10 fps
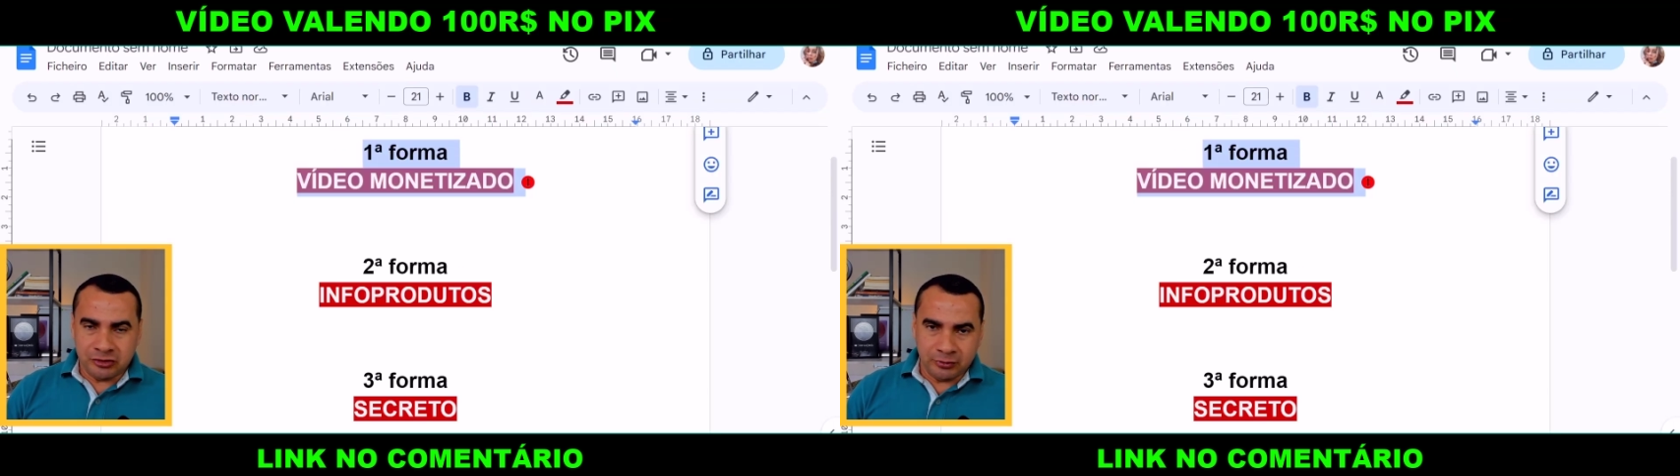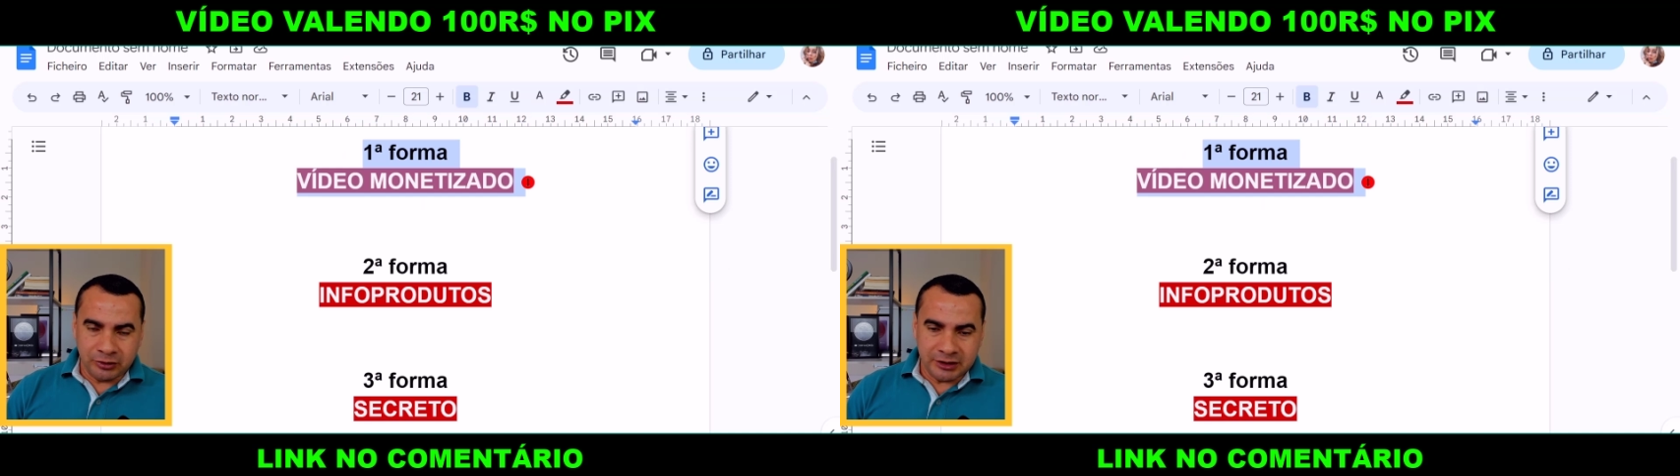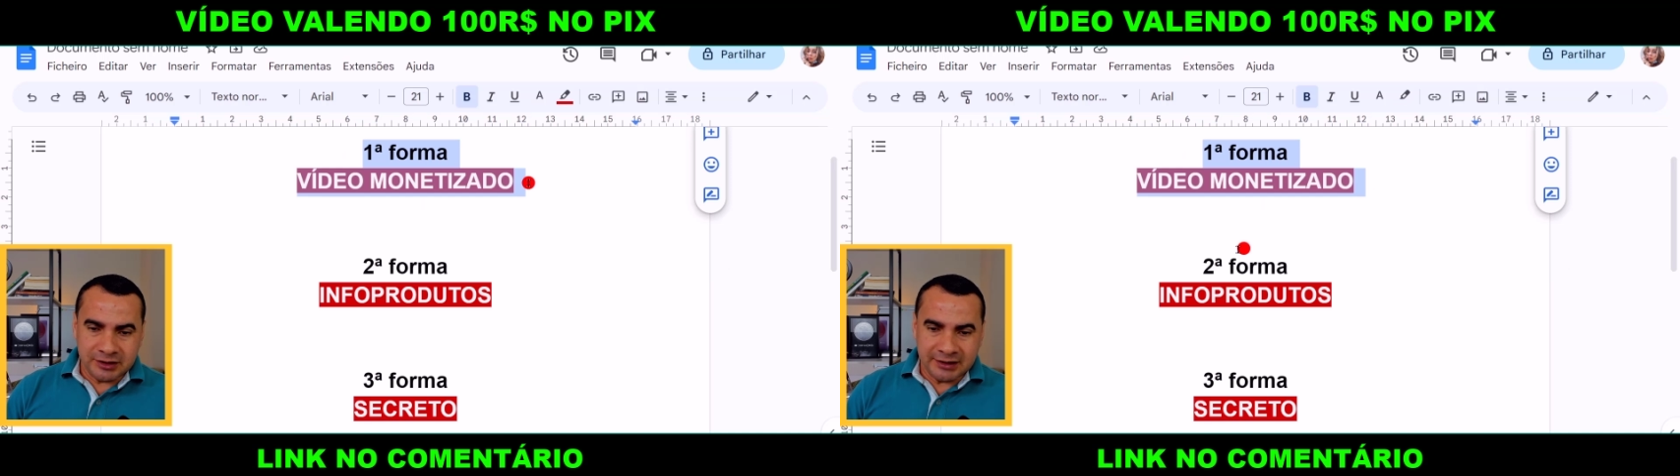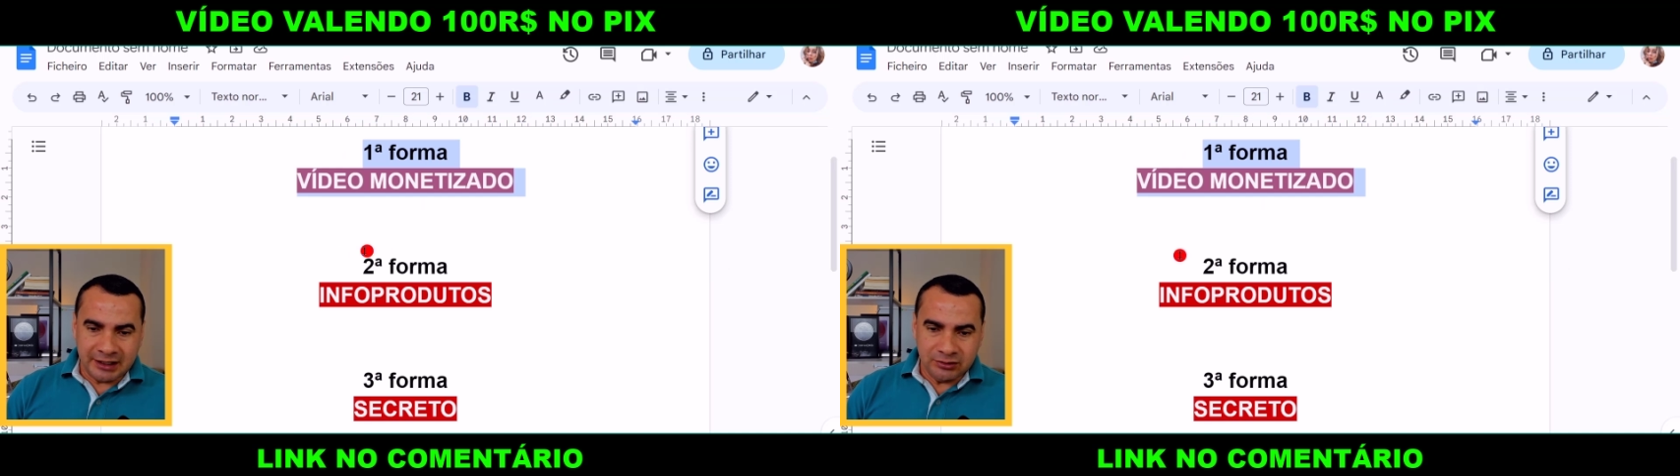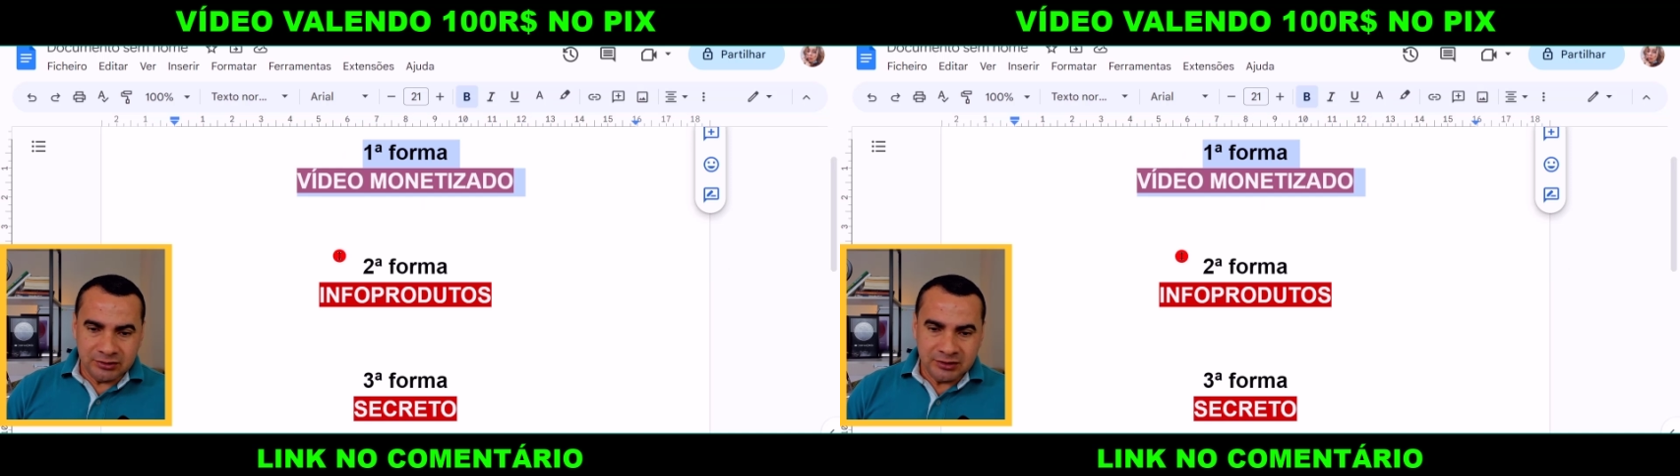
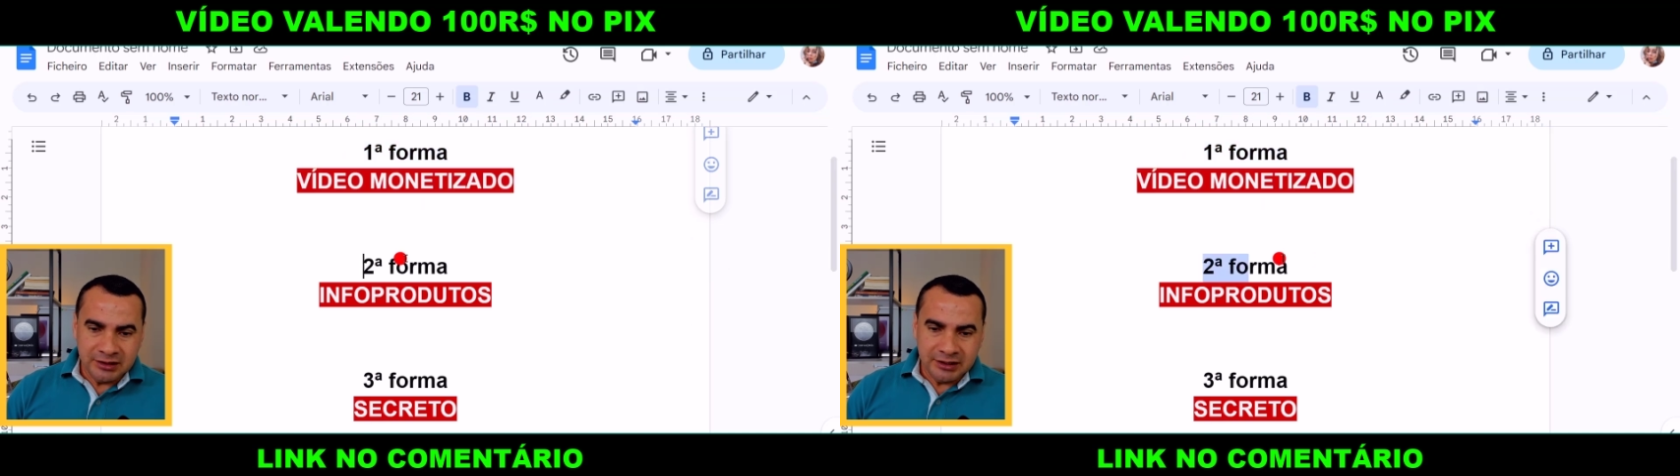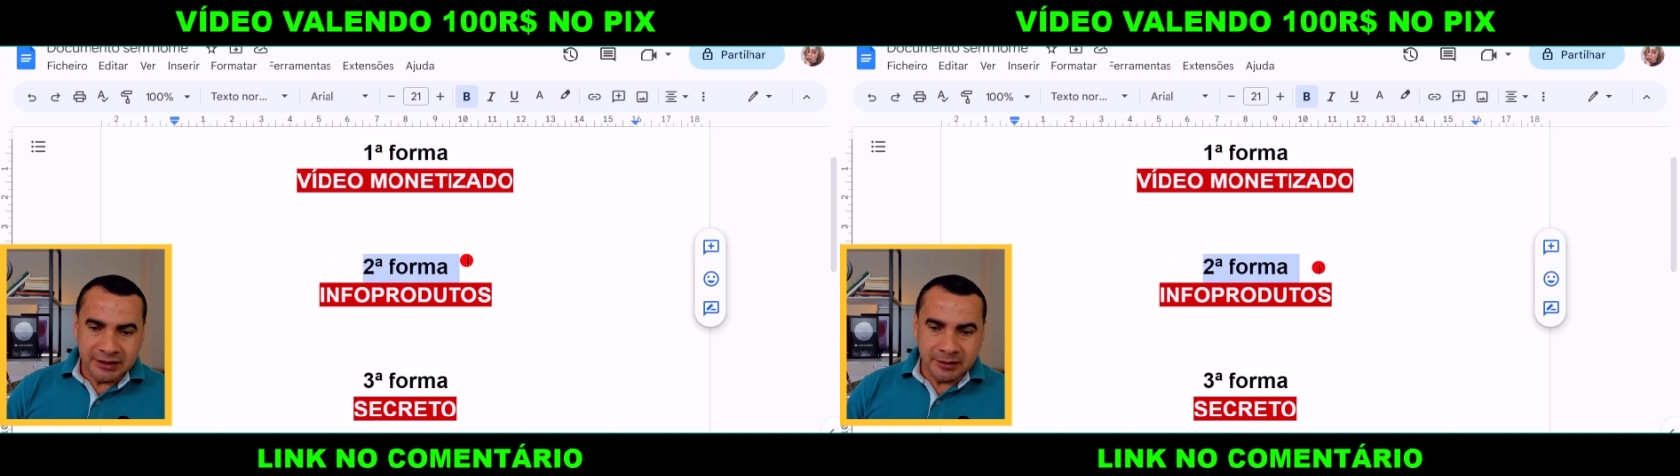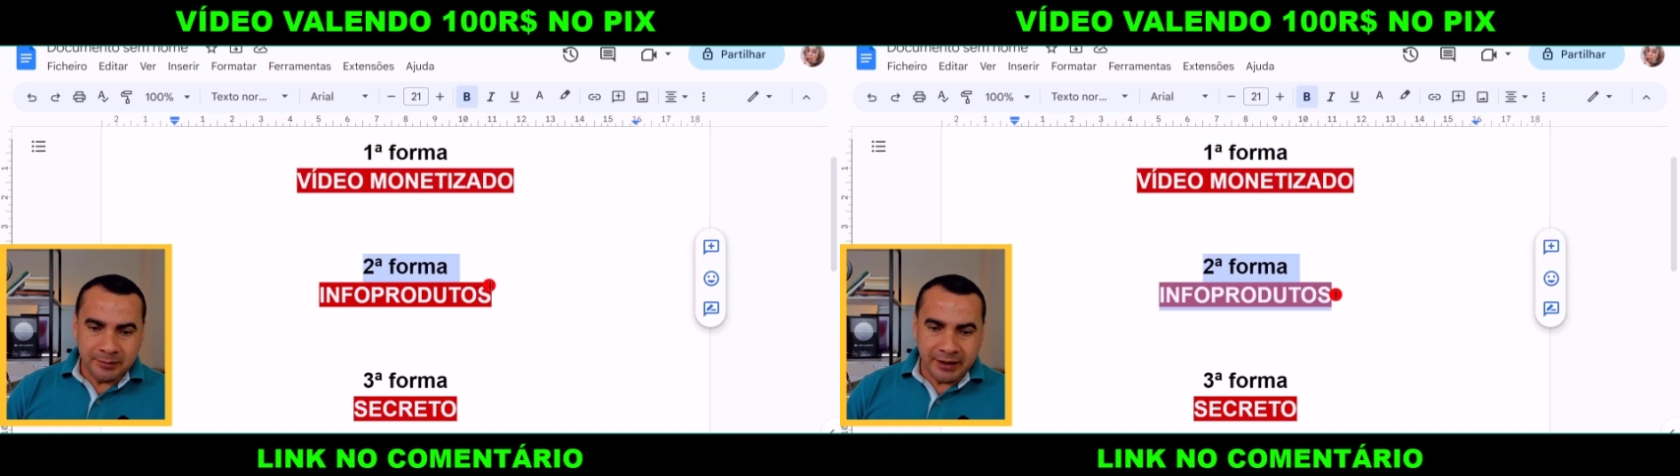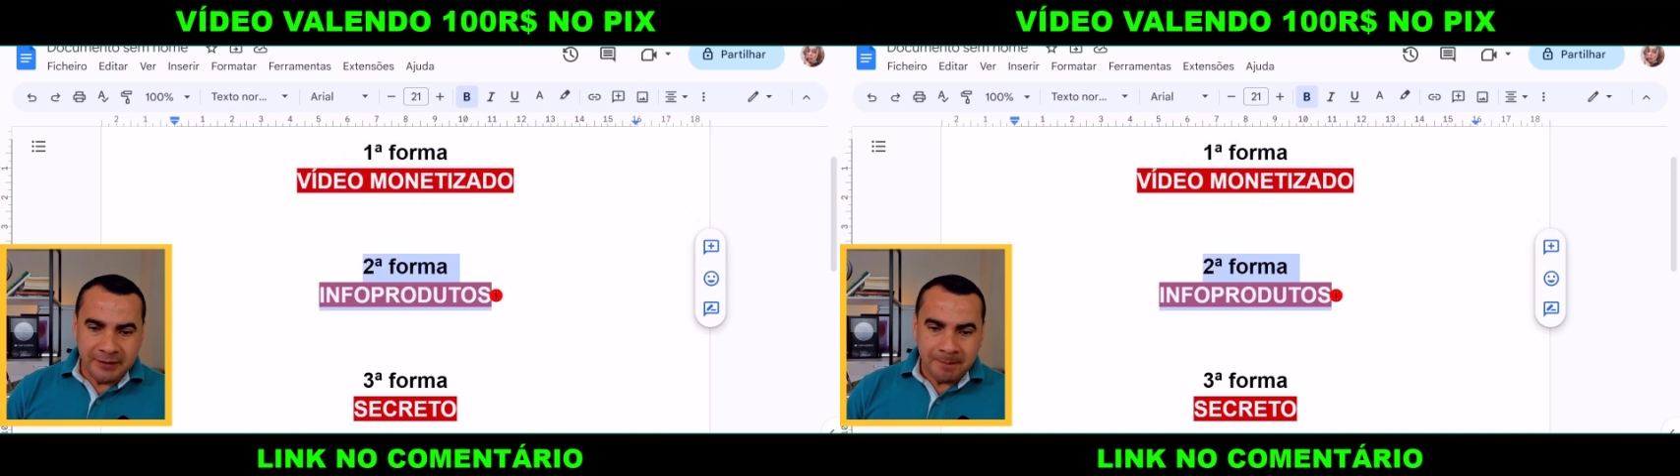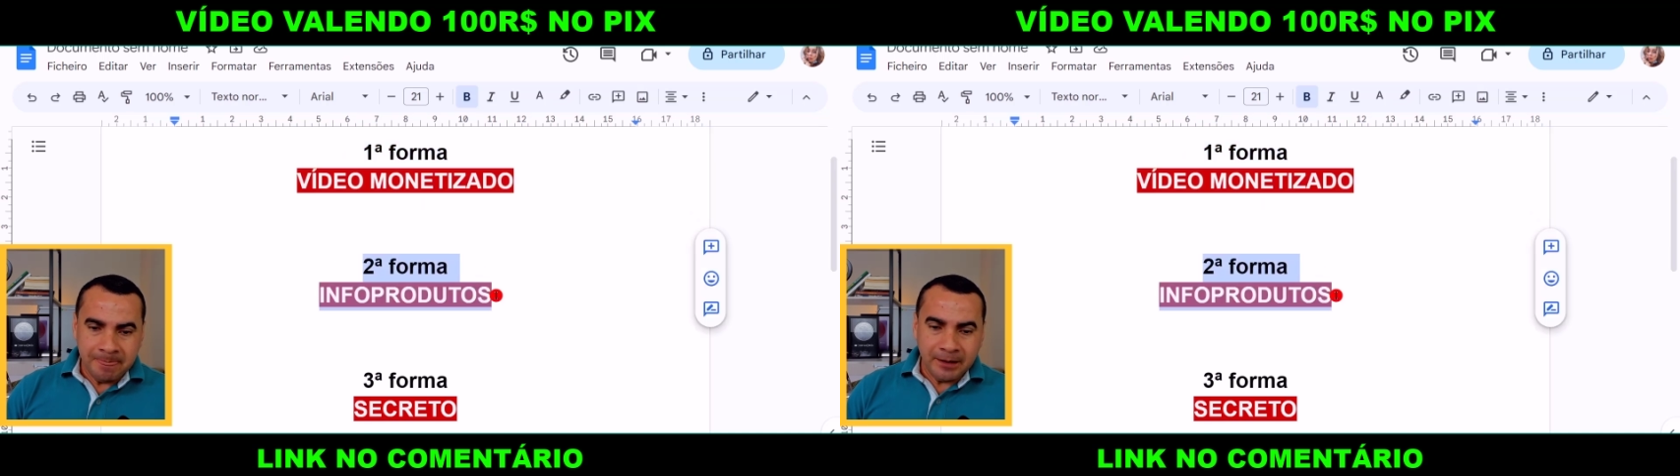monetizados e também